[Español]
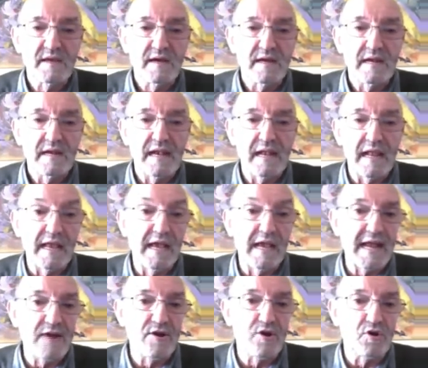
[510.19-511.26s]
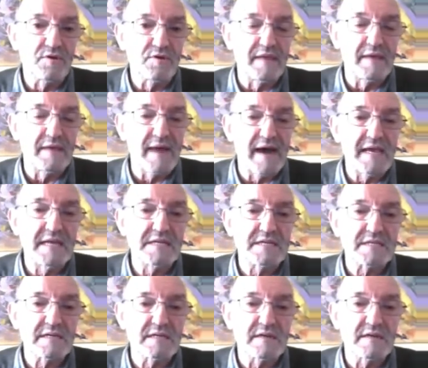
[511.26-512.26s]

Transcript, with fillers: el grano de maíz